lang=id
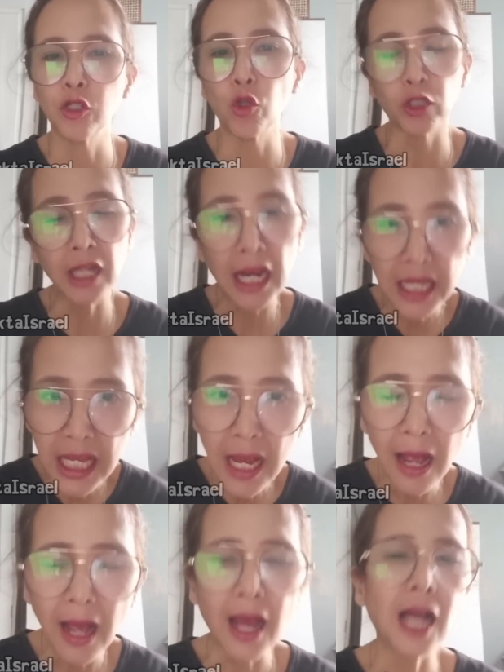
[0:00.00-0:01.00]

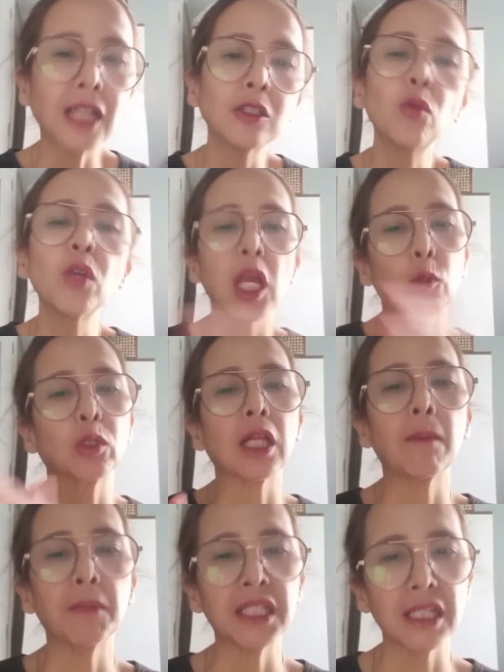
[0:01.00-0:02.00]
Yordania atau
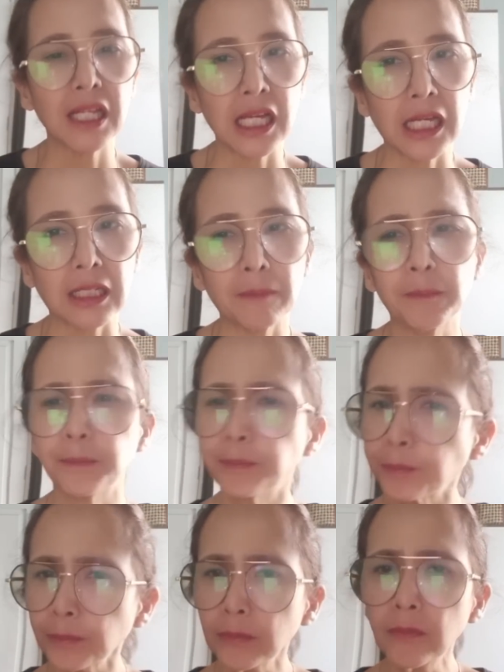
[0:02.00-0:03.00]
ngikutin Mesir
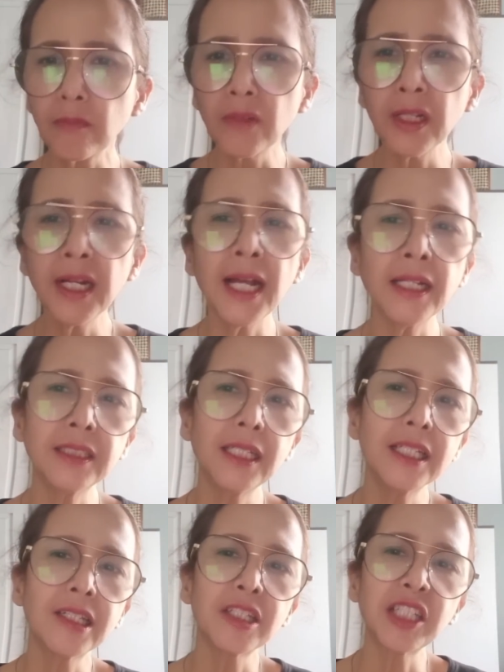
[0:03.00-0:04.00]
Nah,
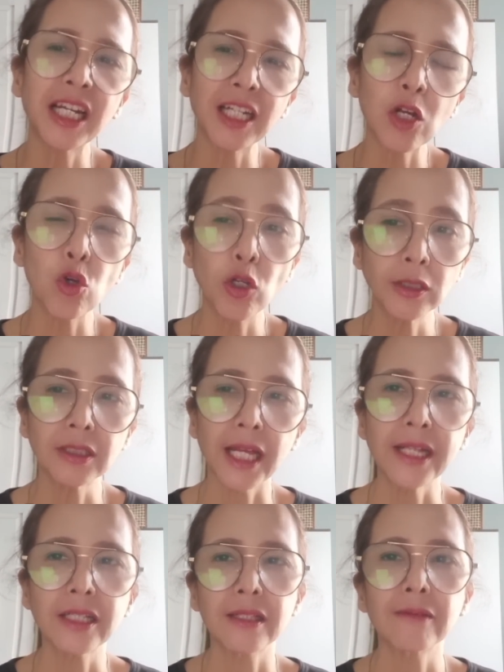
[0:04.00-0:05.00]
jadi secara
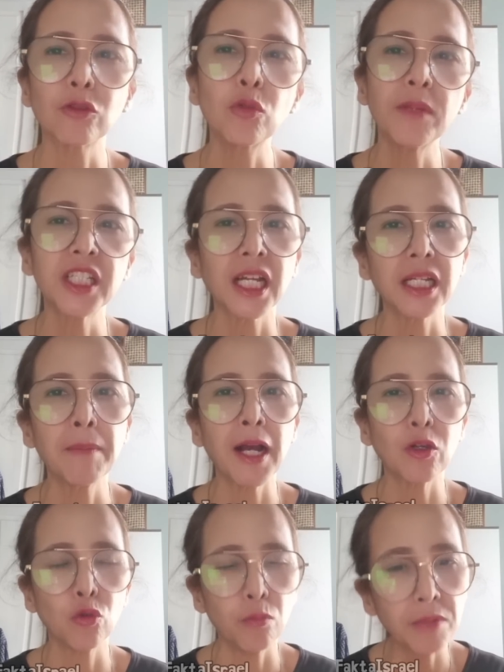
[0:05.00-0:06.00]
konteks tentu bisa
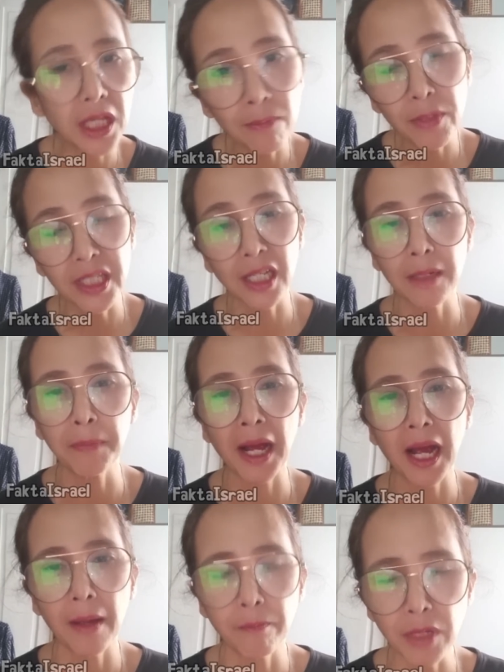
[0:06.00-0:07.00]
dipaklumi, bisa
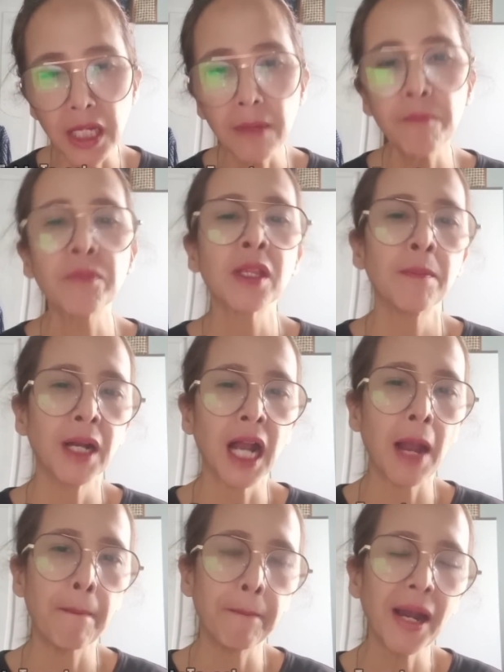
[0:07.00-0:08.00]
dipahami
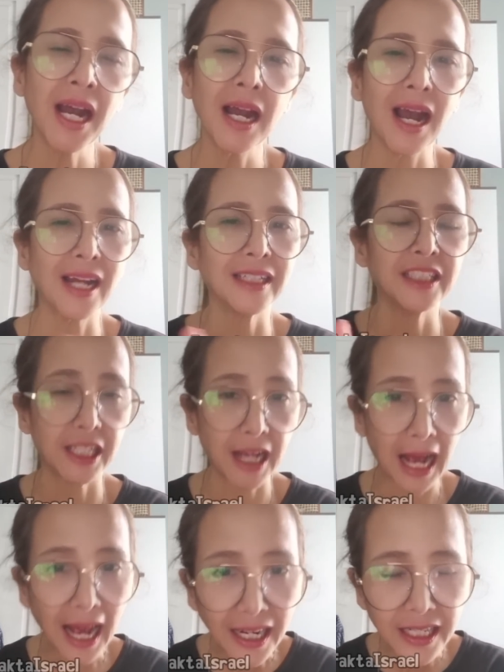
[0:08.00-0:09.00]
mengapa
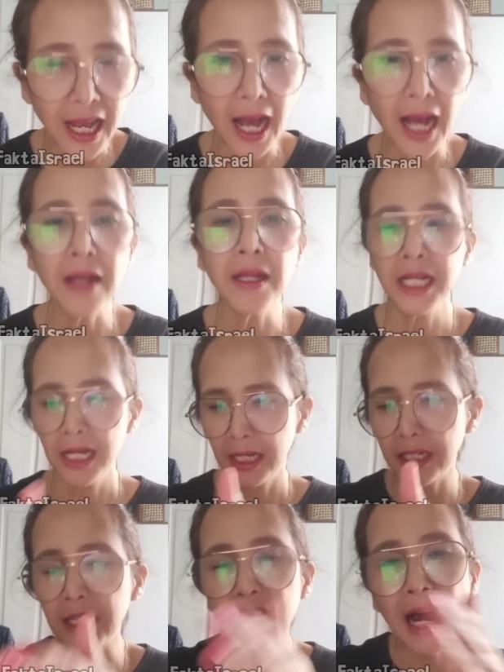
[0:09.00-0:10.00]
jika ada
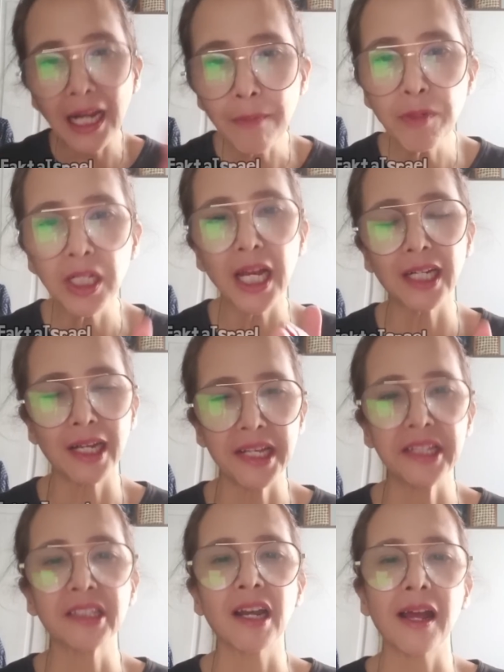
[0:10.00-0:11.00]
di dalam negara
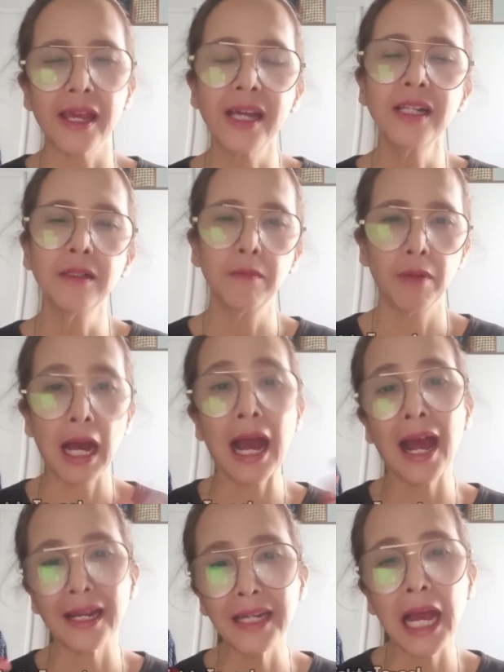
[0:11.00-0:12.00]
Israel
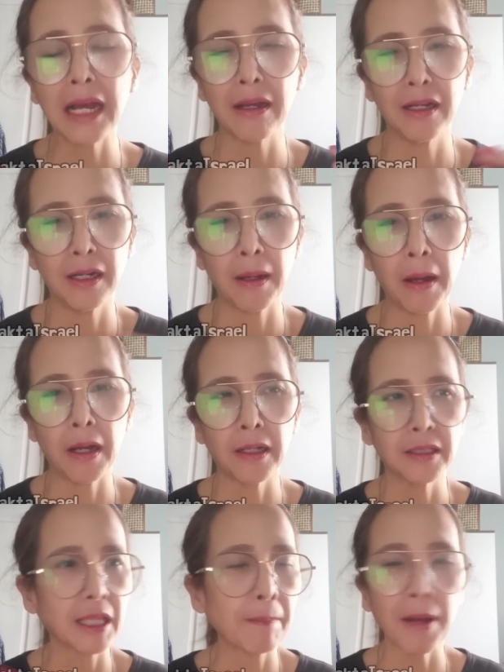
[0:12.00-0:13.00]
ada uh,
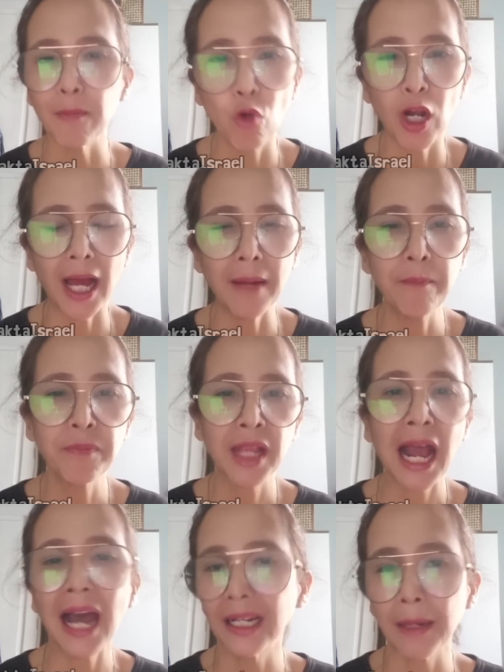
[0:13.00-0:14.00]
sepak bola
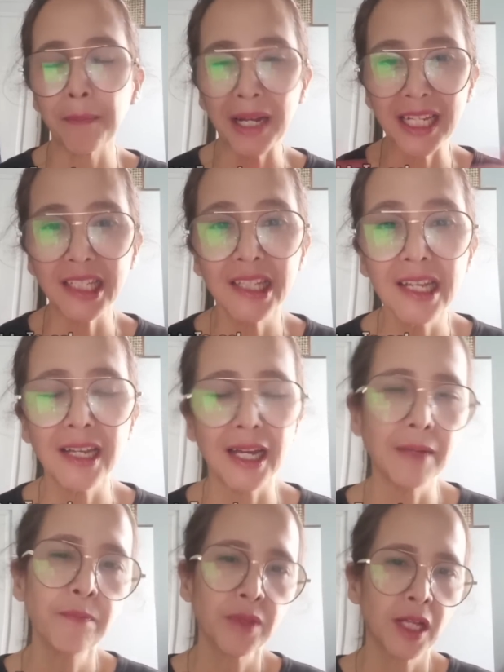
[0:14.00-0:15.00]
Arab
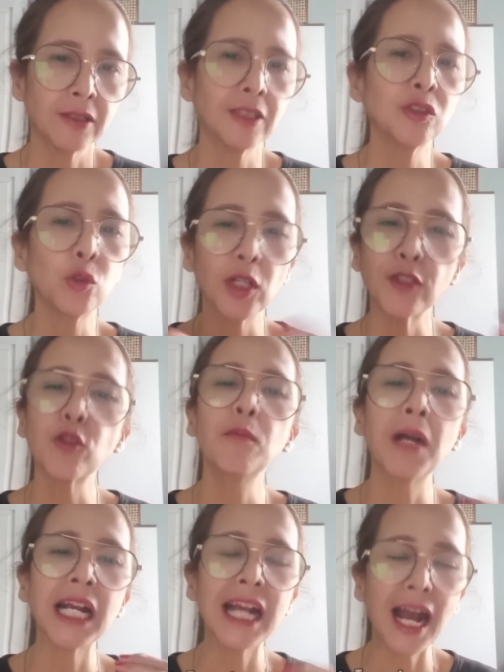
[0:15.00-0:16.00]
Palestina, tentu itu
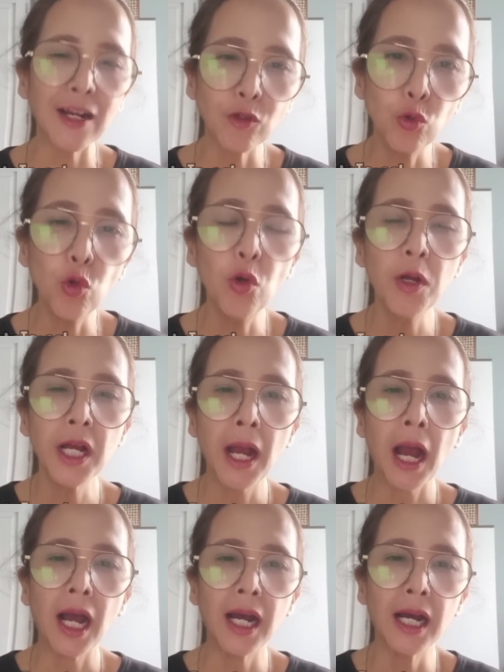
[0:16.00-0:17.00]
mengganggu
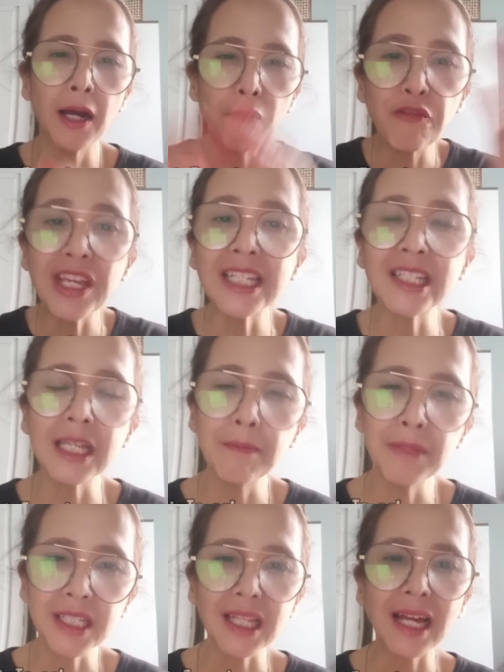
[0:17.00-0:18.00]
uh, visi
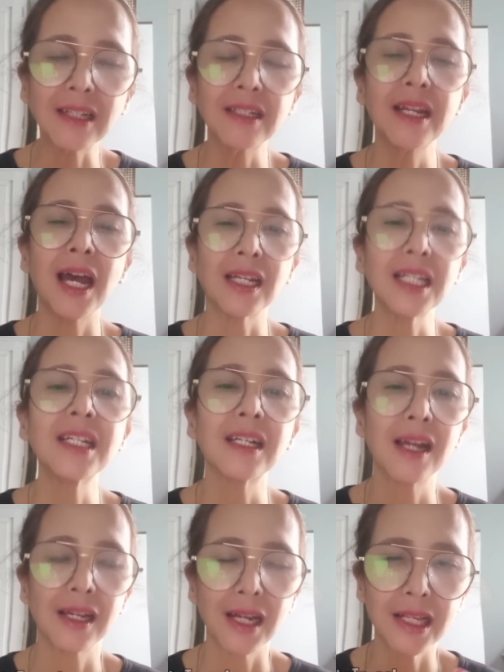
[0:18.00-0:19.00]
besar dari
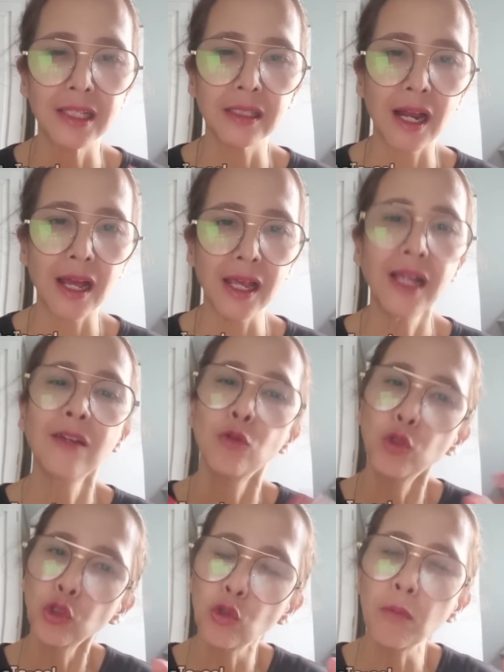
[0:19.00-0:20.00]
negara Israel
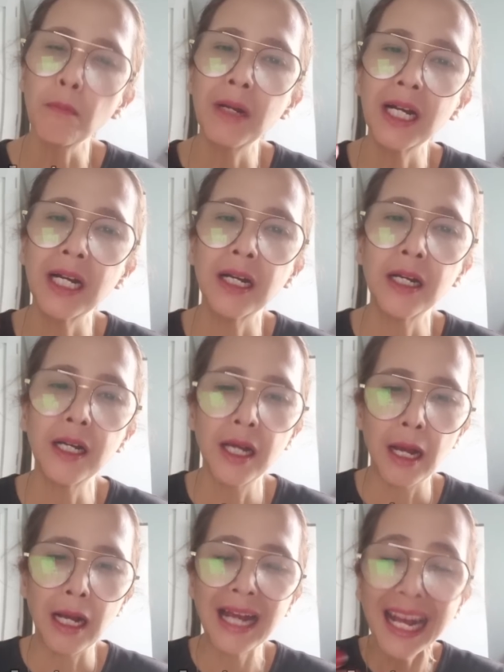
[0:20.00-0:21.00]
untuk
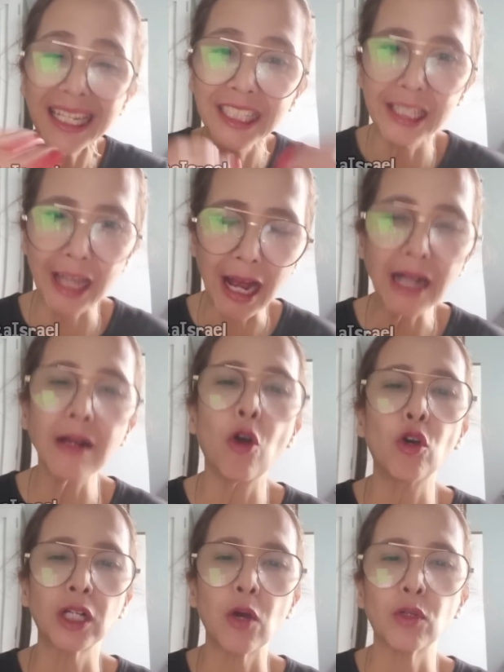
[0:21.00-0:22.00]
mengajak
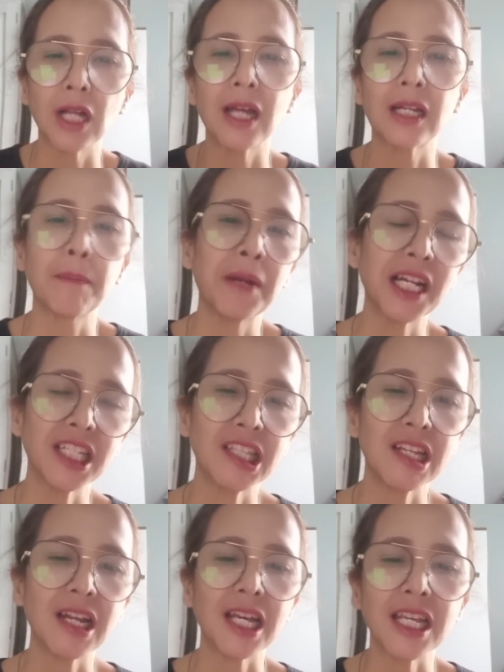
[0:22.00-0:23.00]
orang-orang Arab
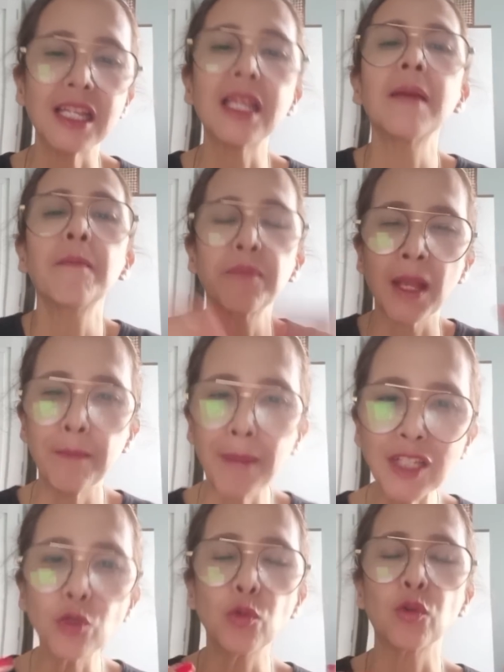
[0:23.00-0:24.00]
Palestina ini
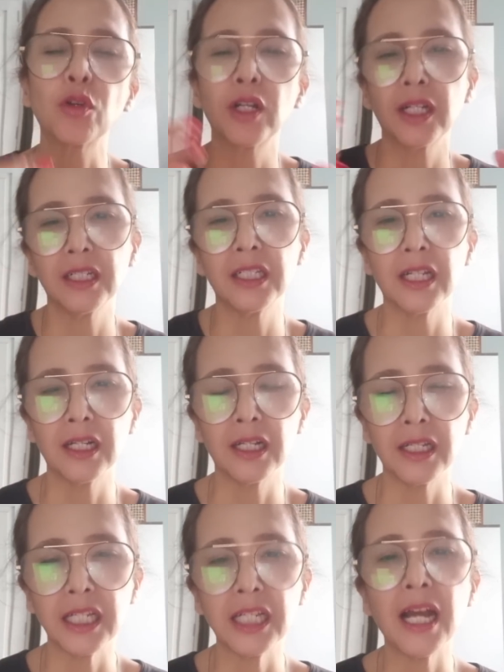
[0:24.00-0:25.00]
masuk
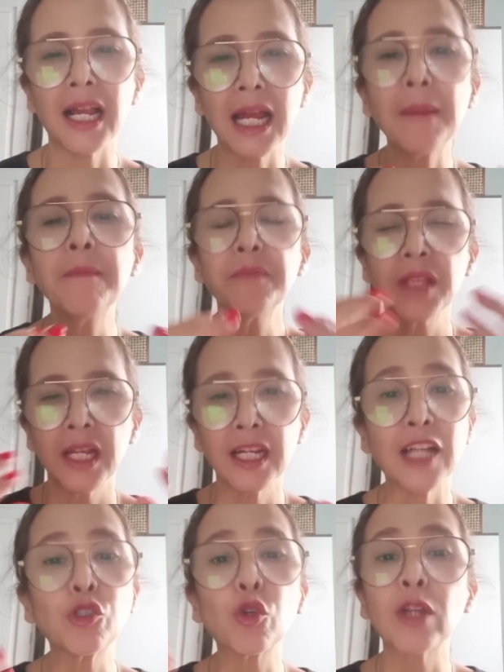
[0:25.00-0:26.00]
uh, di dalam
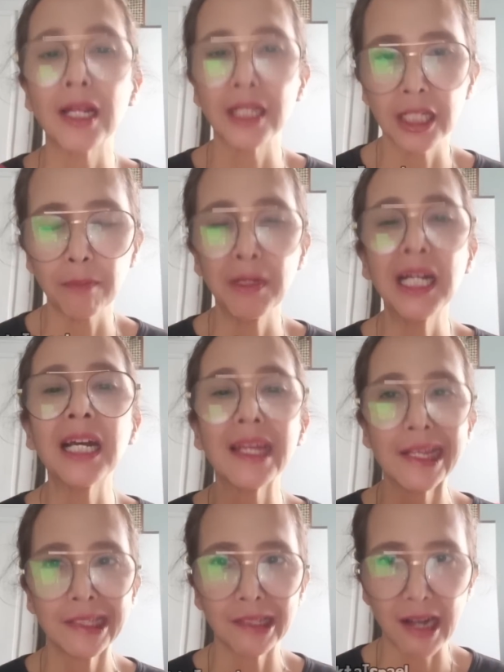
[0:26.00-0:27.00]
nasionalisme
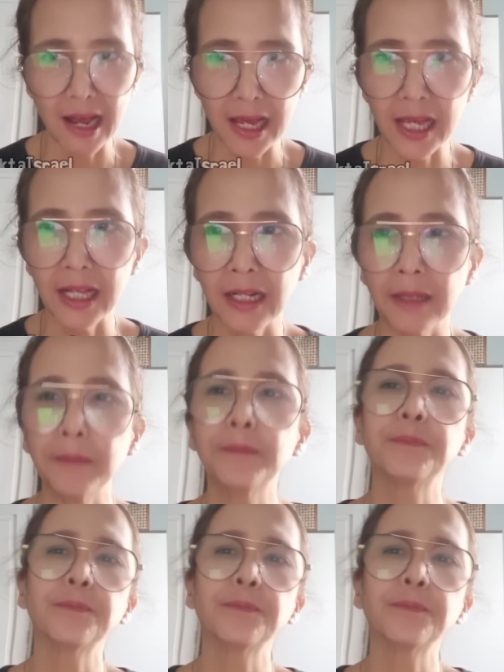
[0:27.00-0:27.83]
Israel.